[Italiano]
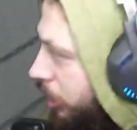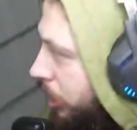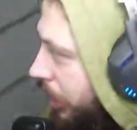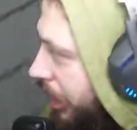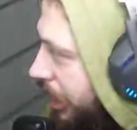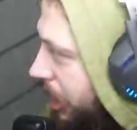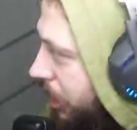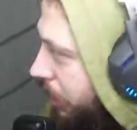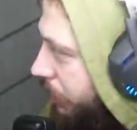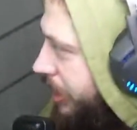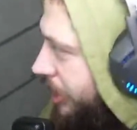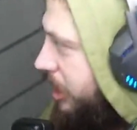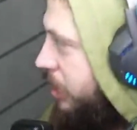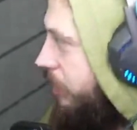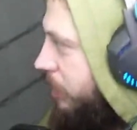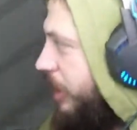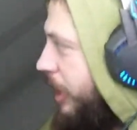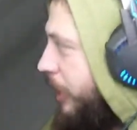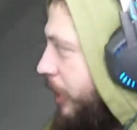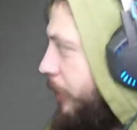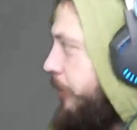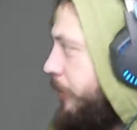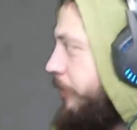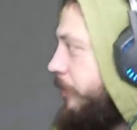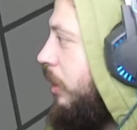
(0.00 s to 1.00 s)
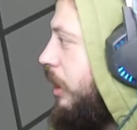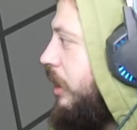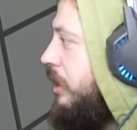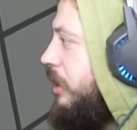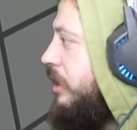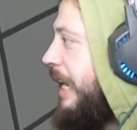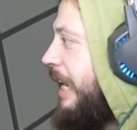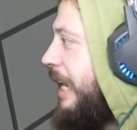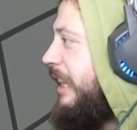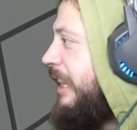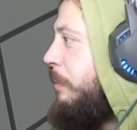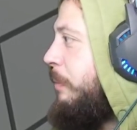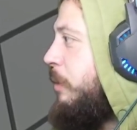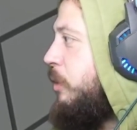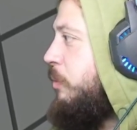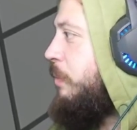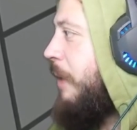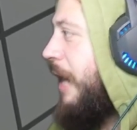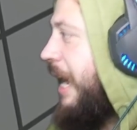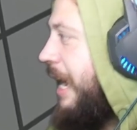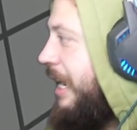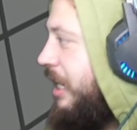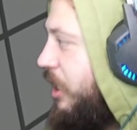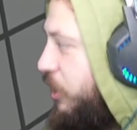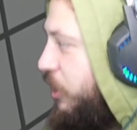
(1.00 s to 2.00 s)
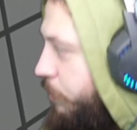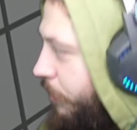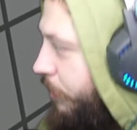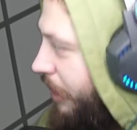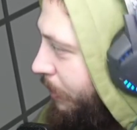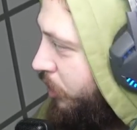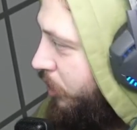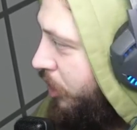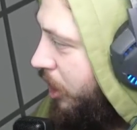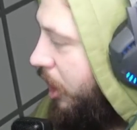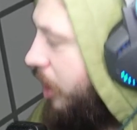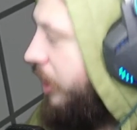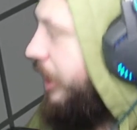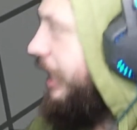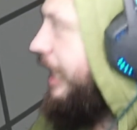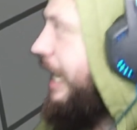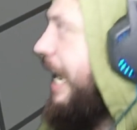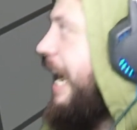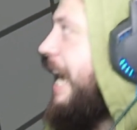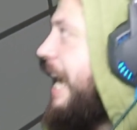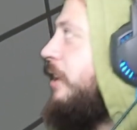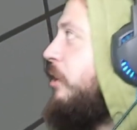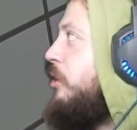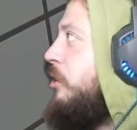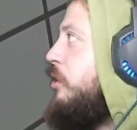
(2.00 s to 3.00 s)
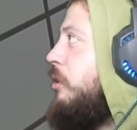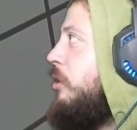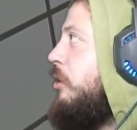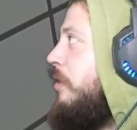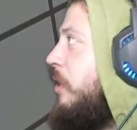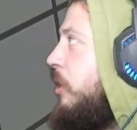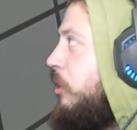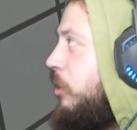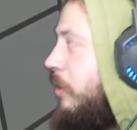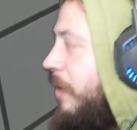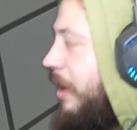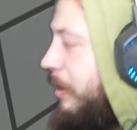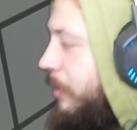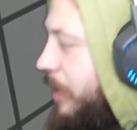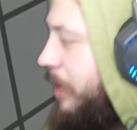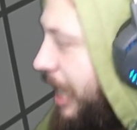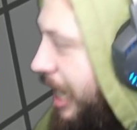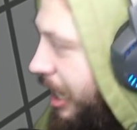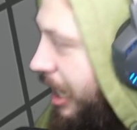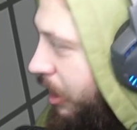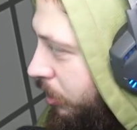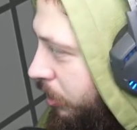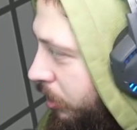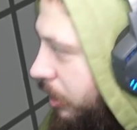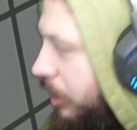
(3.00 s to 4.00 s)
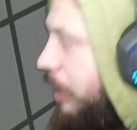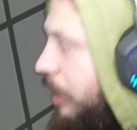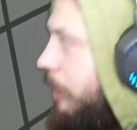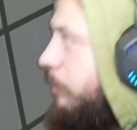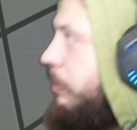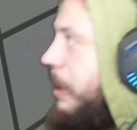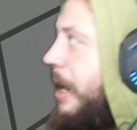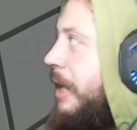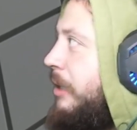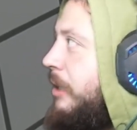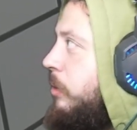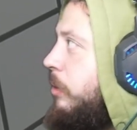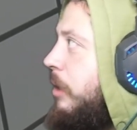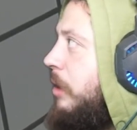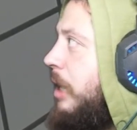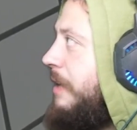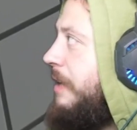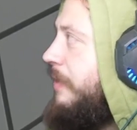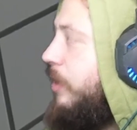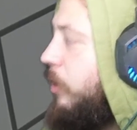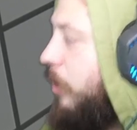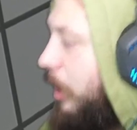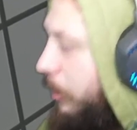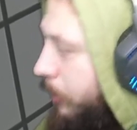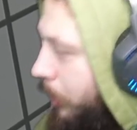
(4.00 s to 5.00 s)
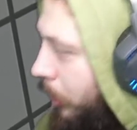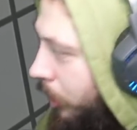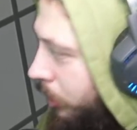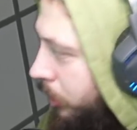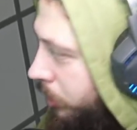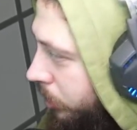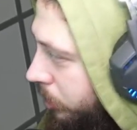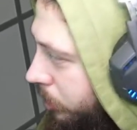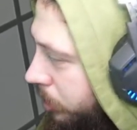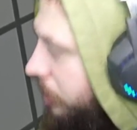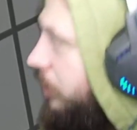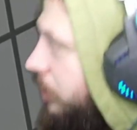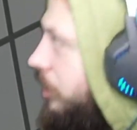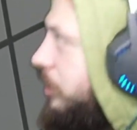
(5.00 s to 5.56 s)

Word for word: Andiamo via, andiamo via. Ora 7, poi sbagli. Speriamo di no, Riccardo, se no ti vengo a trovare a Milano. Parto in leva con la moto.